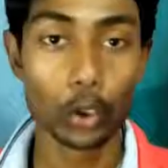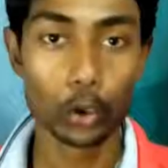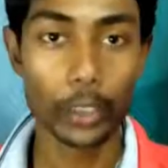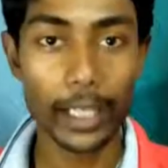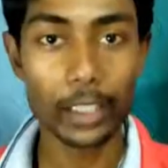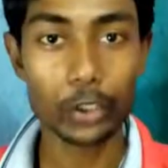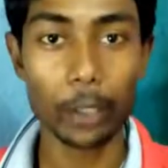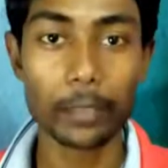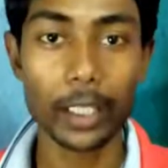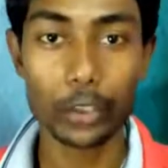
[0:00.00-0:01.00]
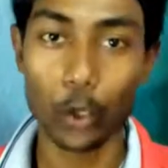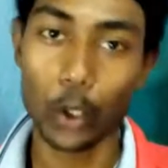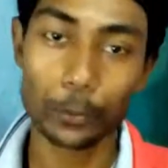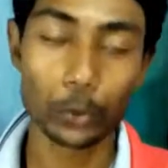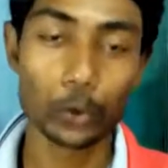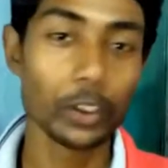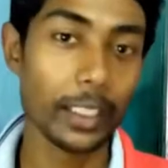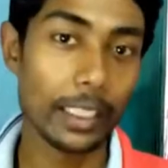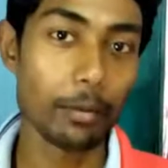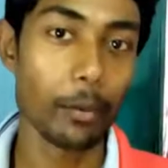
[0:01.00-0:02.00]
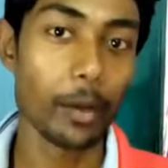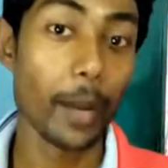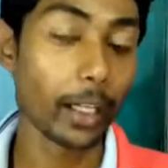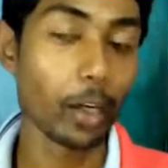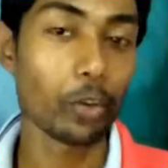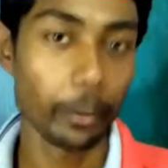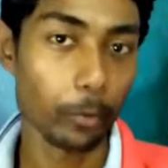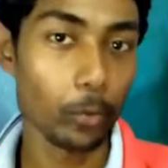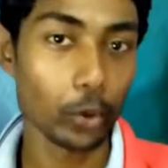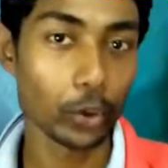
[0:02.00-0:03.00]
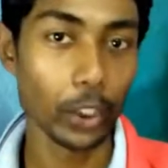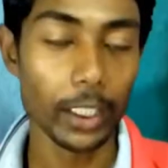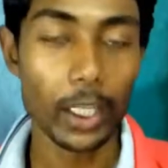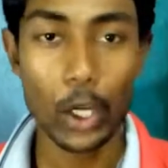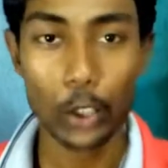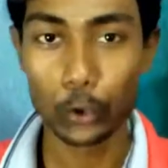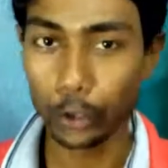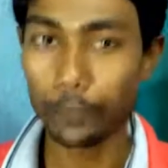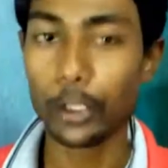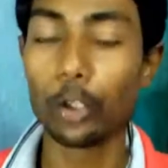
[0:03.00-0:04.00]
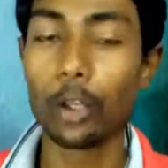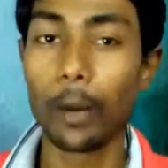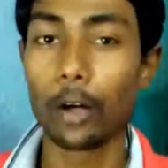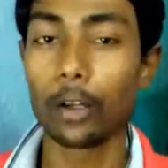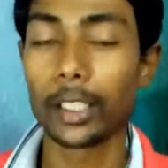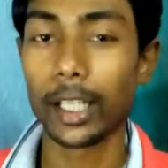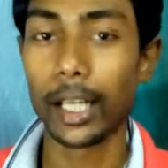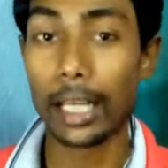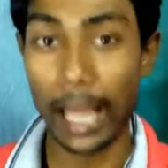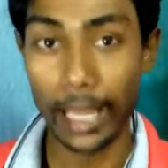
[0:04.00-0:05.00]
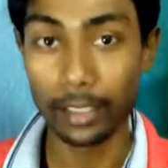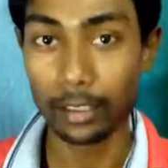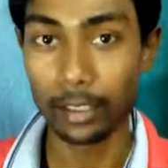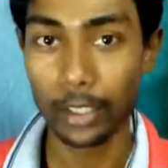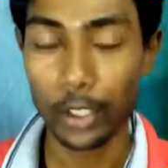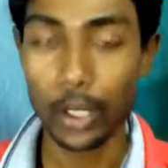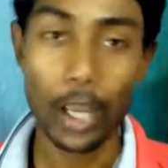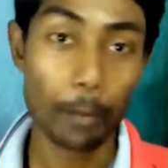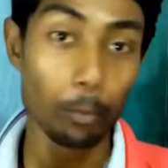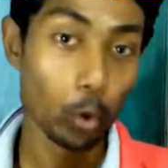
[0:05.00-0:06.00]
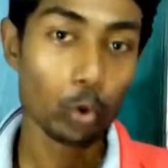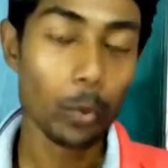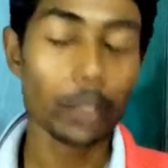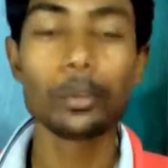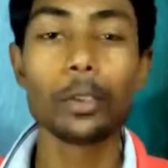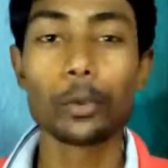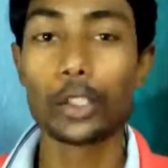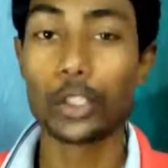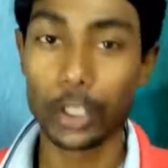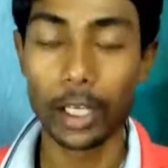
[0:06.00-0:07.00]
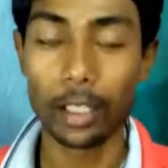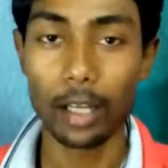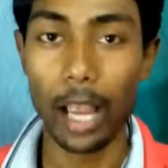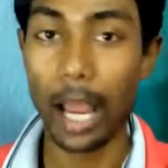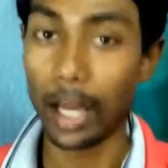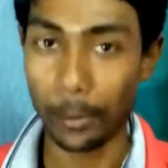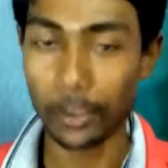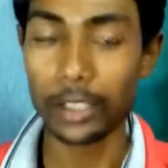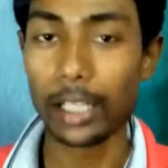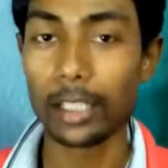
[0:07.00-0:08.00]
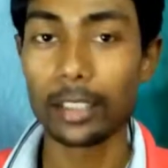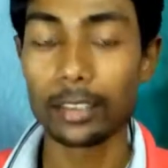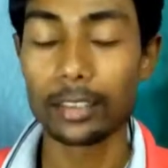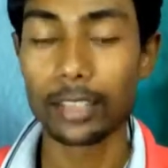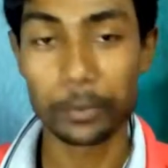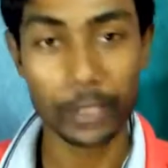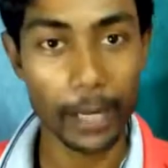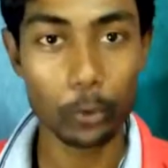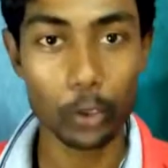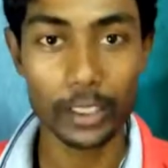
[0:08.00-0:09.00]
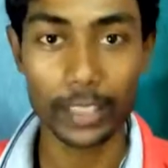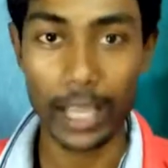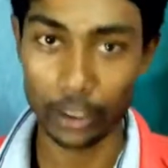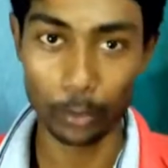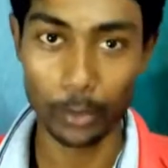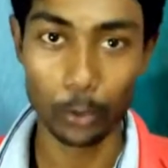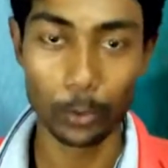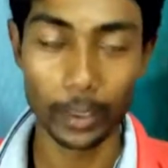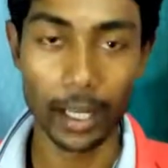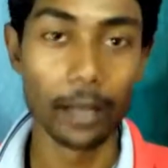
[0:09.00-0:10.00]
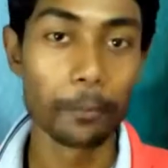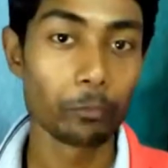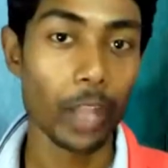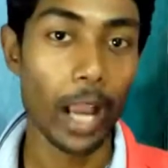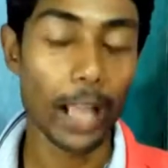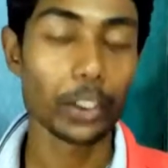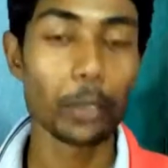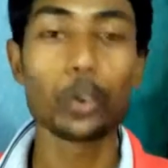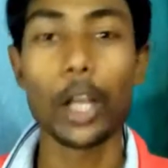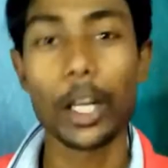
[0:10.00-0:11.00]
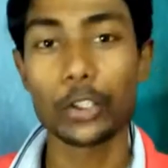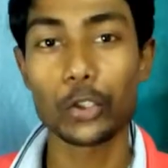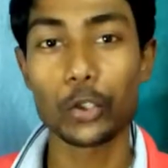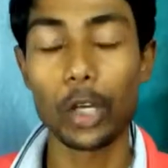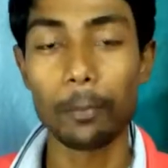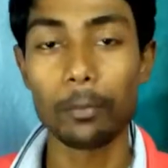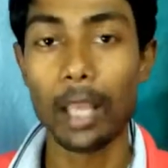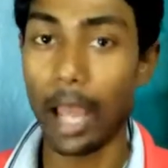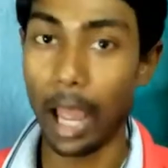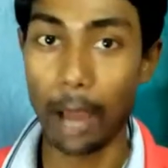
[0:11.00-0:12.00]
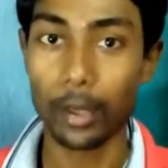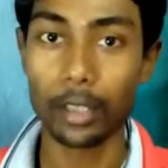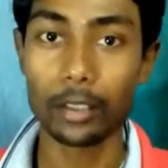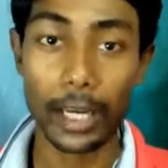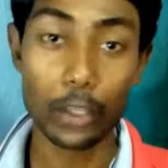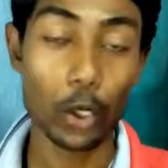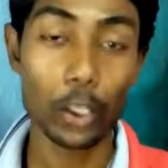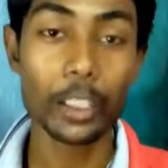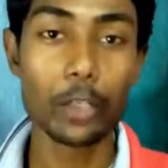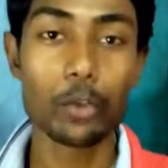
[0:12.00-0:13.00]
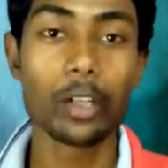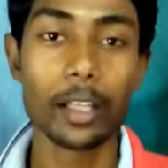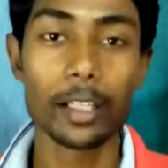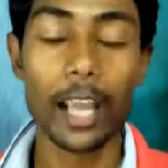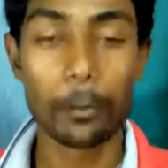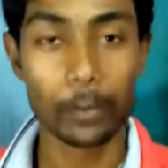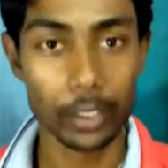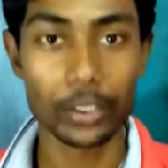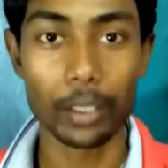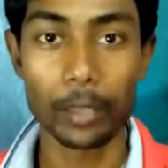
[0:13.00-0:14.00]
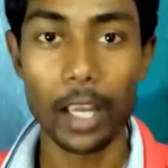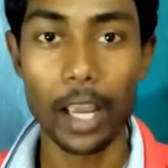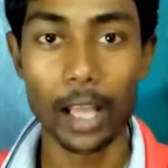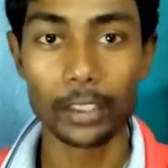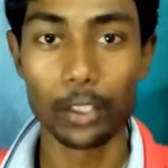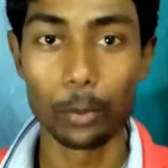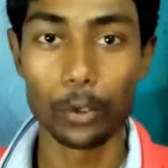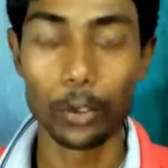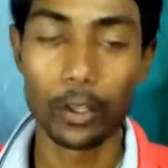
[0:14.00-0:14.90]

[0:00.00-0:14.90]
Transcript: তো দেখলেন সব থেকে সহজ পদ্ধতিতে কিভাবে ব্যাকগ্রাউন্ড রিমুভ করতে হয় যদি ভিডিওটা ভালো লেগে থাকে লাইক বন্ধু বান্ধবদের মধ্যে শেয়ার আর আমার চ্যানেলটি সাবস্ক্রাইব করে যেতে একদমই ভুলবেন না আজকের মতো এখানে শেষ করলাম আবার এ ধরনের টিউটোরিয়াল নিয়ে আপনাদের সামনে হাজির হব